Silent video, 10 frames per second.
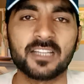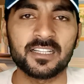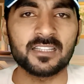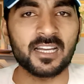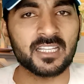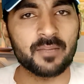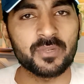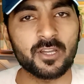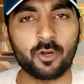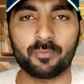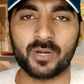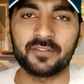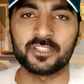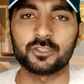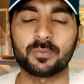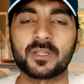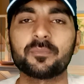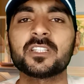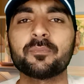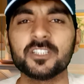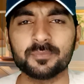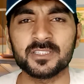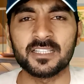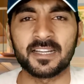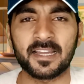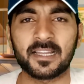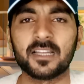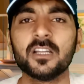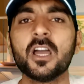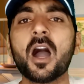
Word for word: दिहाड़ीदार के भी और प्राइवेट जॉब के पीछे बीस बीस दिन रह गए